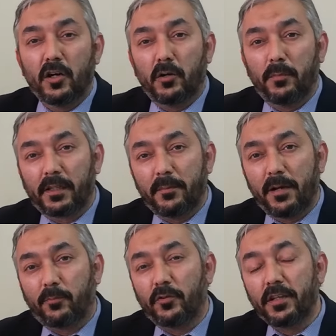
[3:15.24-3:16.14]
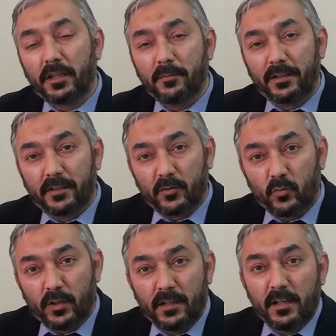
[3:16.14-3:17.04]
बल्कि मैं आपको ये रिकमेंड
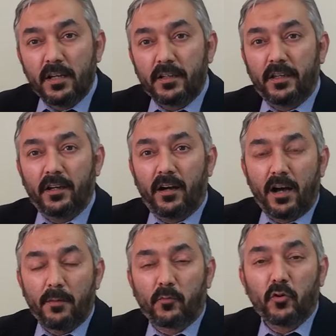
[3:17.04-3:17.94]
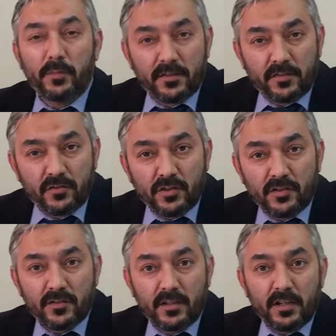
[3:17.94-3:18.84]
करूँगा कि आप कोई भी ऐसी
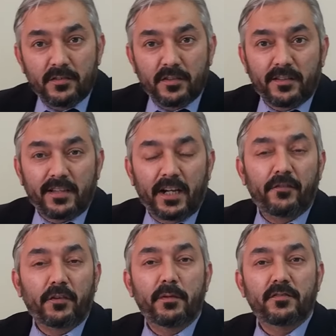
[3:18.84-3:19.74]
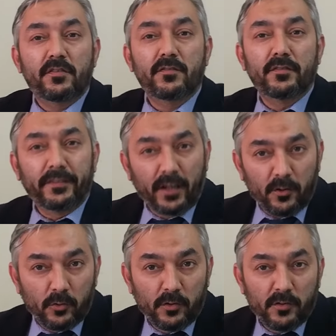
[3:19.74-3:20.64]
चीज़ जिसका साइंटिफिक बेसिस ना
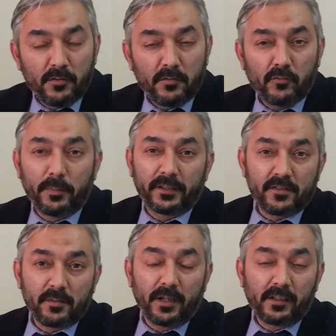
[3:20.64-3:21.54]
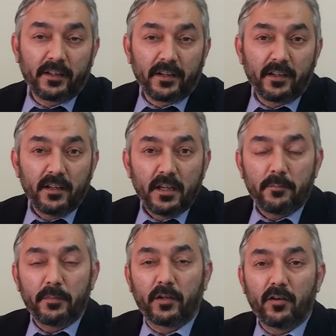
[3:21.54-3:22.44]
हो वो मत इस्तेमाल करें
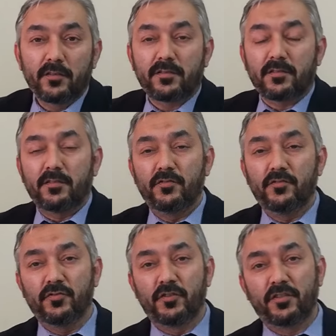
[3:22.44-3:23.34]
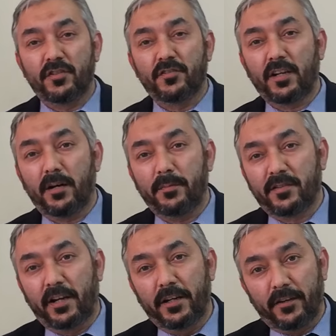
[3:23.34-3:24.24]
बिकॉज़ जिस चीज़ का हमें
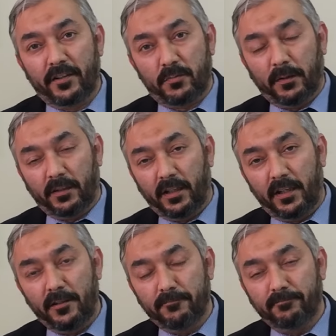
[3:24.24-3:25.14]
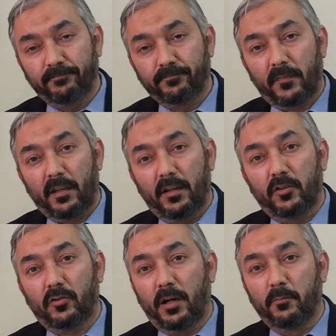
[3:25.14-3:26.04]
साइड इफ़ेक्ट्स पता नहीं
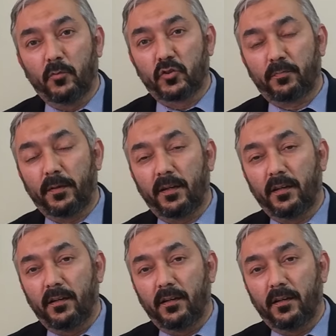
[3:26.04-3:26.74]
तो हम उस पर